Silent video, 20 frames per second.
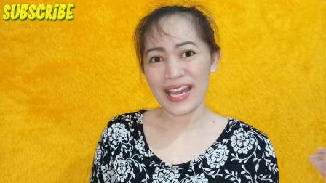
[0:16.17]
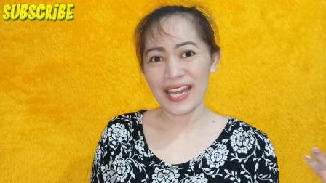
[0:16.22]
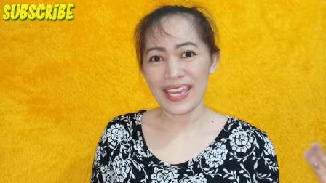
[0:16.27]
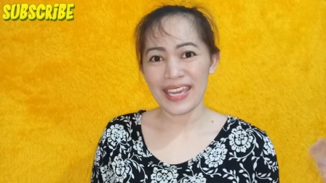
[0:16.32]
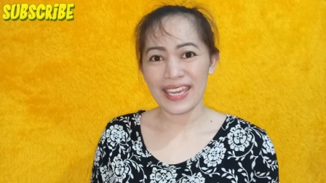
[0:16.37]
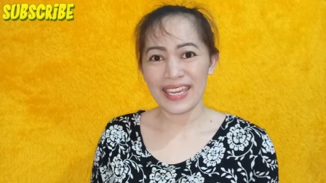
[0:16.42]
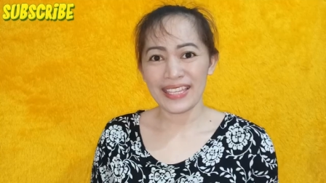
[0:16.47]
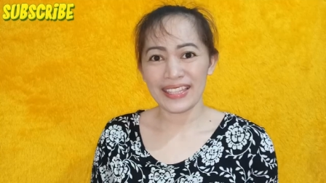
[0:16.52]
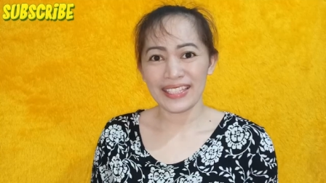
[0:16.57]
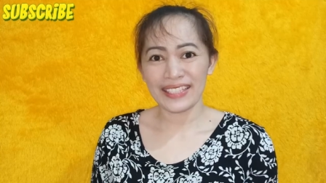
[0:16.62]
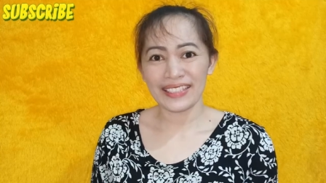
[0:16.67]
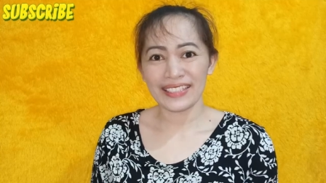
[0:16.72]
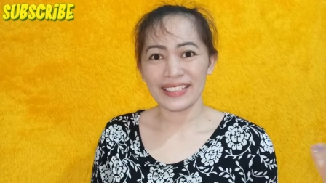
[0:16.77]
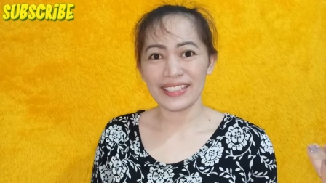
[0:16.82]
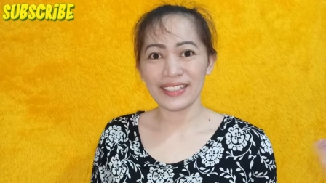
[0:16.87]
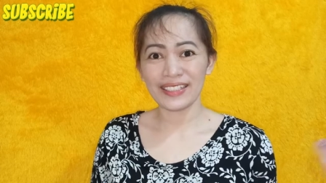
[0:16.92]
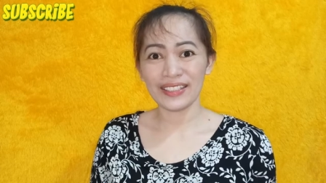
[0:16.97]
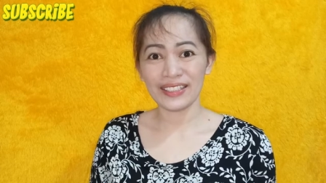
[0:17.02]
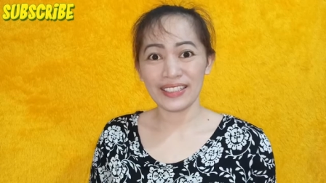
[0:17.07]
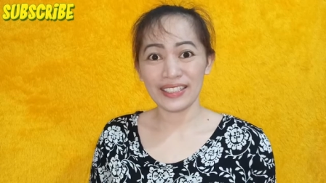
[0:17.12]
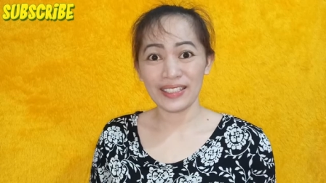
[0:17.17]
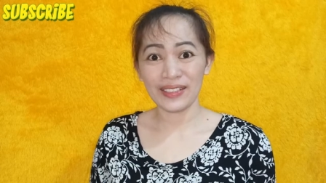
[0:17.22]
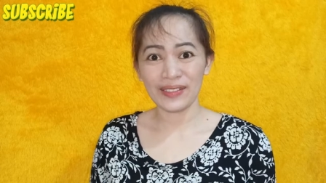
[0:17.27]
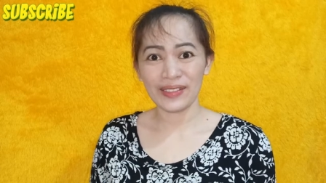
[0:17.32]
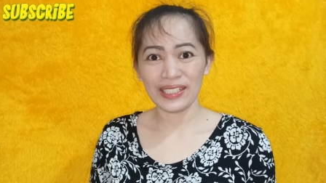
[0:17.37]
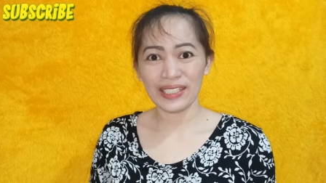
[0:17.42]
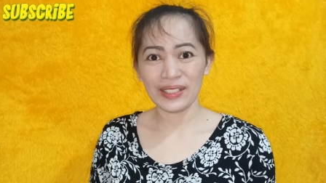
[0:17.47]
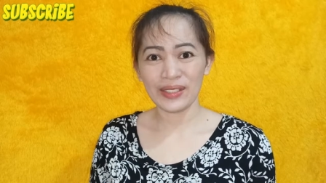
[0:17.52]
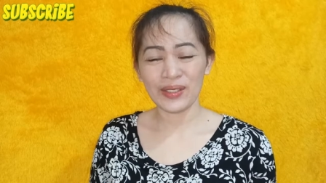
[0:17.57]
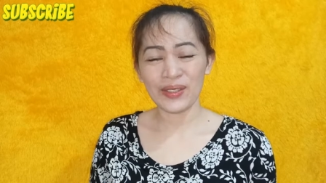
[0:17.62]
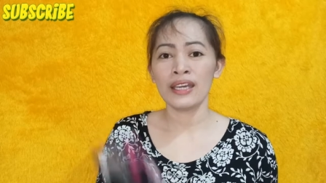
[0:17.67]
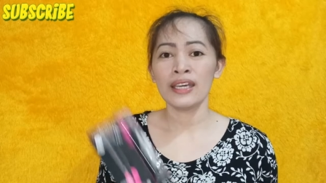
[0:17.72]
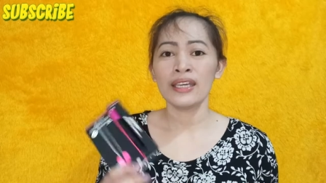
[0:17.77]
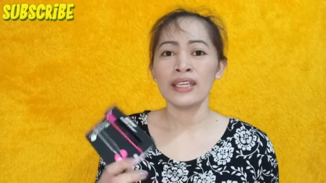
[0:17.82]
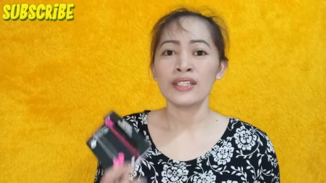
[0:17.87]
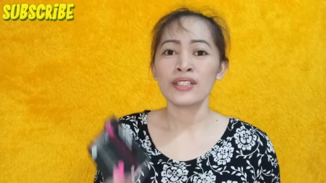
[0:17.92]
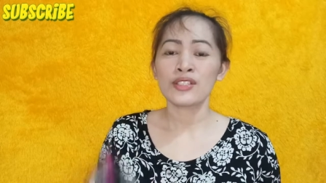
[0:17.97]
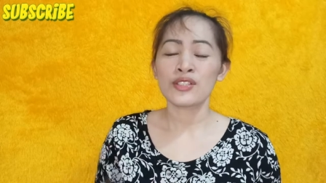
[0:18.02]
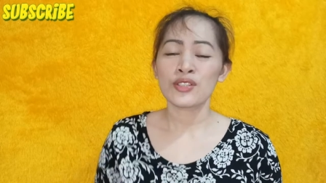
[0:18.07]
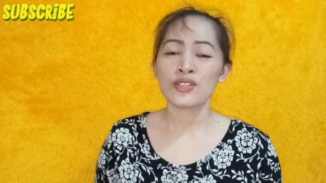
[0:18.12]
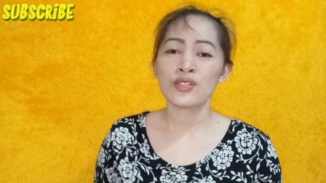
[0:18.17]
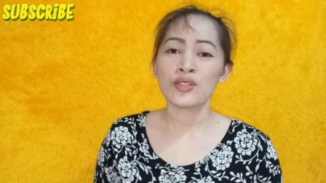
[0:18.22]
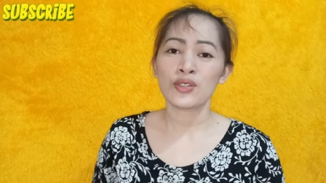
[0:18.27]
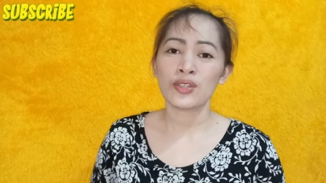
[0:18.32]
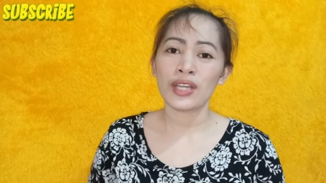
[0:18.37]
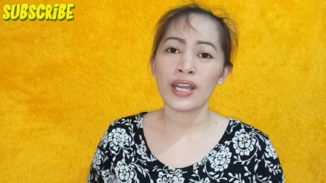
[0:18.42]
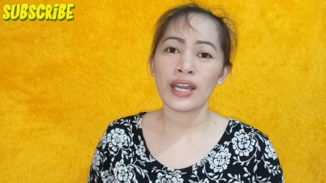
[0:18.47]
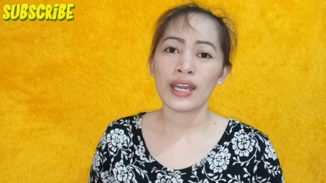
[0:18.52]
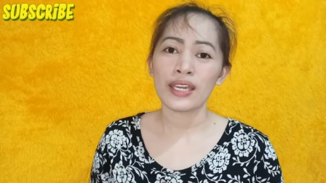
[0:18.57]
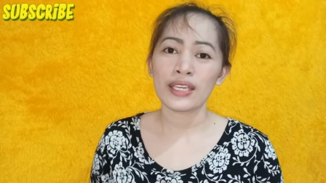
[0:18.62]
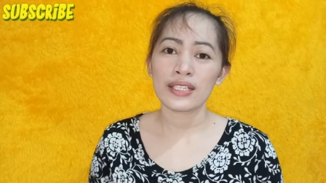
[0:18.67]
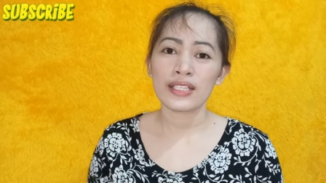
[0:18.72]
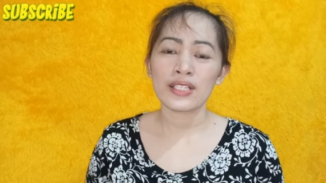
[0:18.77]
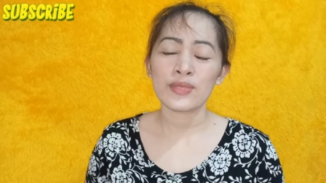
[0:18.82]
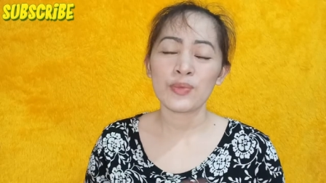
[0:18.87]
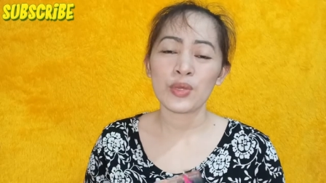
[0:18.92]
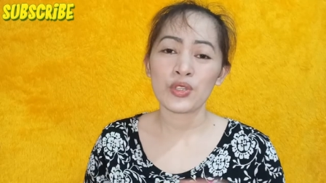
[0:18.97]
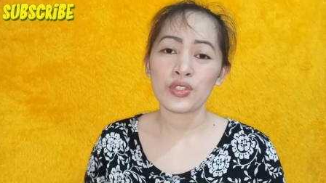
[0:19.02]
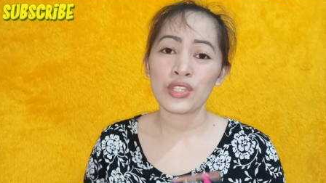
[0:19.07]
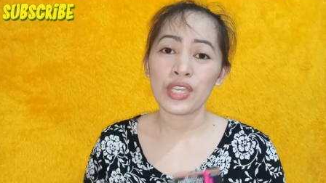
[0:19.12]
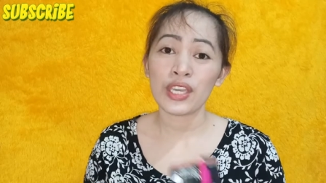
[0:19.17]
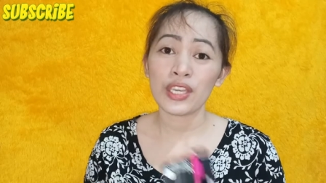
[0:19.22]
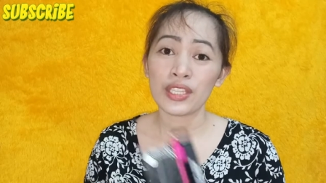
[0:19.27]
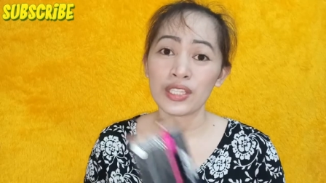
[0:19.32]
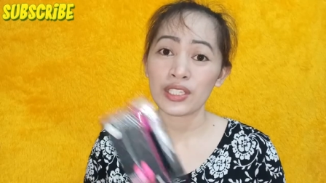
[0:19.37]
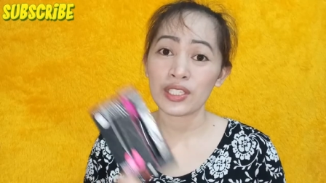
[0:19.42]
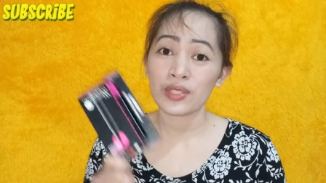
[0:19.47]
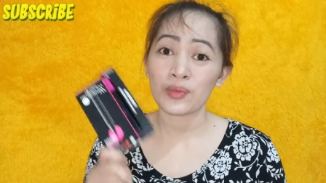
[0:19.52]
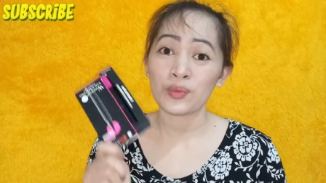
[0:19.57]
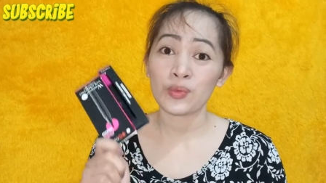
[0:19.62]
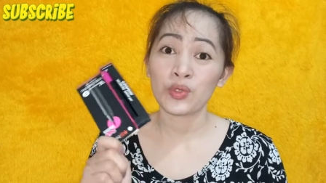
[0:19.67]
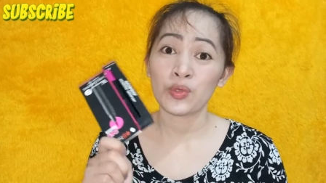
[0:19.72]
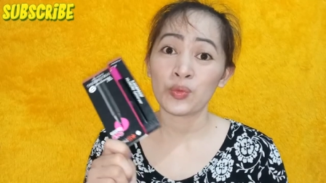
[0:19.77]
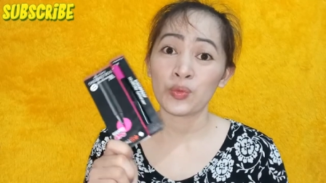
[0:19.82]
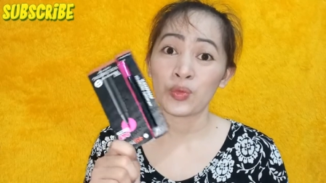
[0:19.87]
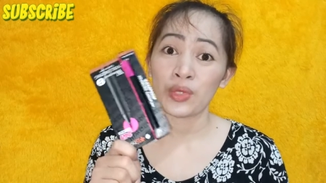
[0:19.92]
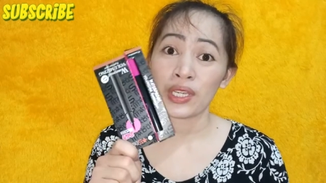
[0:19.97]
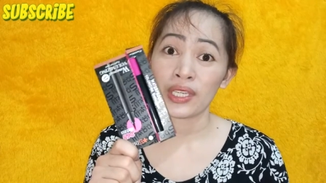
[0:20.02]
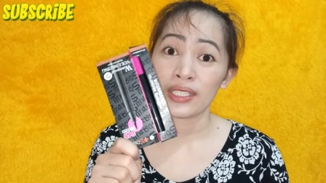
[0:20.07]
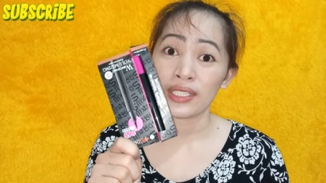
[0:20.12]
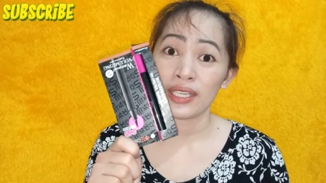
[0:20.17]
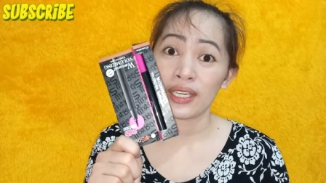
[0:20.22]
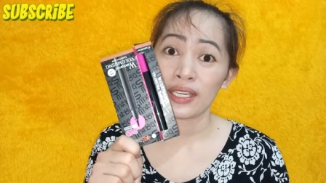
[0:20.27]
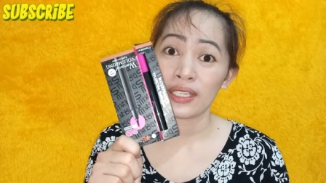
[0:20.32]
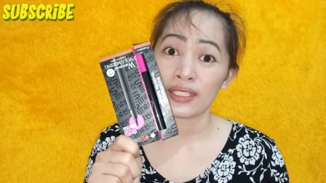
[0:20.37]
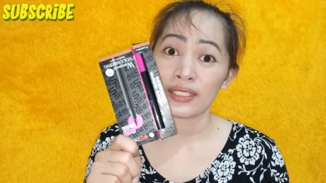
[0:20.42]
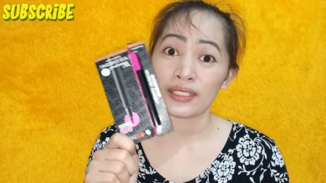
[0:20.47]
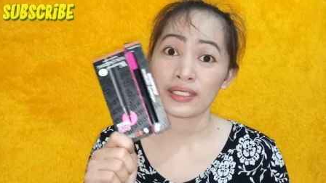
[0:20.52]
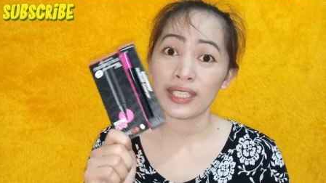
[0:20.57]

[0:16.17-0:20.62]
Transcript: Ed, nandito na naman ako. So guys, meron tayong i-review yung product.